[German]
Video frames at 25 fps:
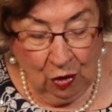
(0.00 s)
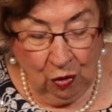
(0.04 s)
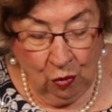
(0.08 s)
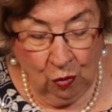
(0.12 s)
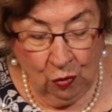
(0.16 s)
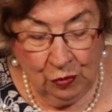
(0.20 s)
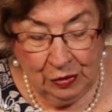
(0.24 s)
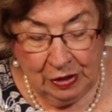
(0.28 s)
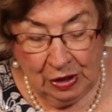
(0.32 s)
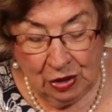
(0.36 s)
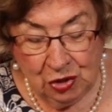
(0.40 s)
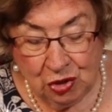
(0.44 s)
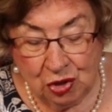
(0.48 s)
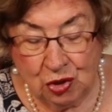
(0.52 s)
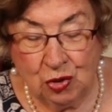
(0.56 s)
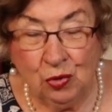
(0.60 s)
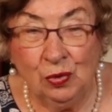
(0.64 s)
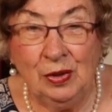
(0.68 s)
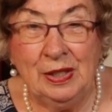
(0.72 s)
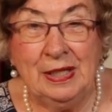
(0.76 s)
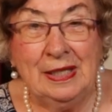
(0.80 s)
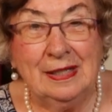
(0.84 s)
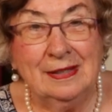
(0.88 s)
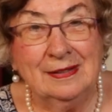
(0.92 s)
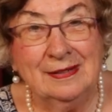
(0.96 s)
und
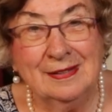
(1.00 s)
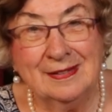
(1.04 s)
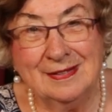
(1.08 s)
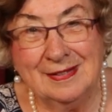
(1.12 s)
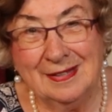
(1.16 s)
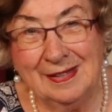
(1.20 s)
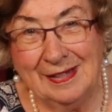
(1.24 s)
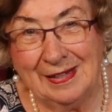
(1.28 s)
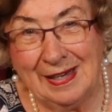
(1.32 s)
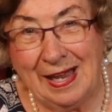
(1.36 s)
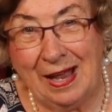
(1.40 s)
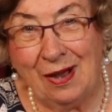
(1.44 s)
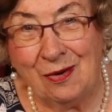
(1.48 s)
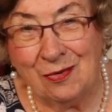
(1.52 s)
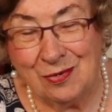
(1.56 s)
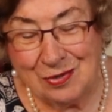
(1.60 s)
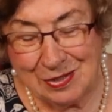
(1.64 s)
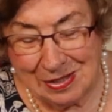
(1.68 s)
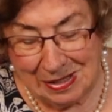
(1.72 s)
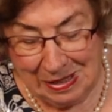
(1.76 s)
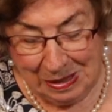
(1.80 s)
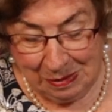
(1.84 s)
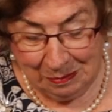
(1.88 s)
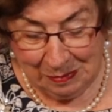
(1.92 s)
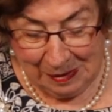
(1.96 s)
entschuldigte sich
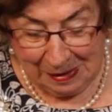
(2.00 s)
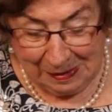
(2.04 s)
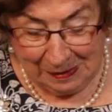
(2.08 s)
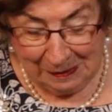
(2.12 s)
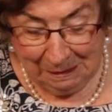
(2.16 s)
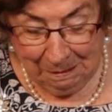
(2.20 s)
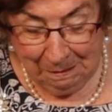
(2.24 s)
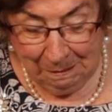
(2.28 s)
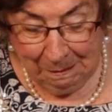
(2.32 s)
ausgiebig.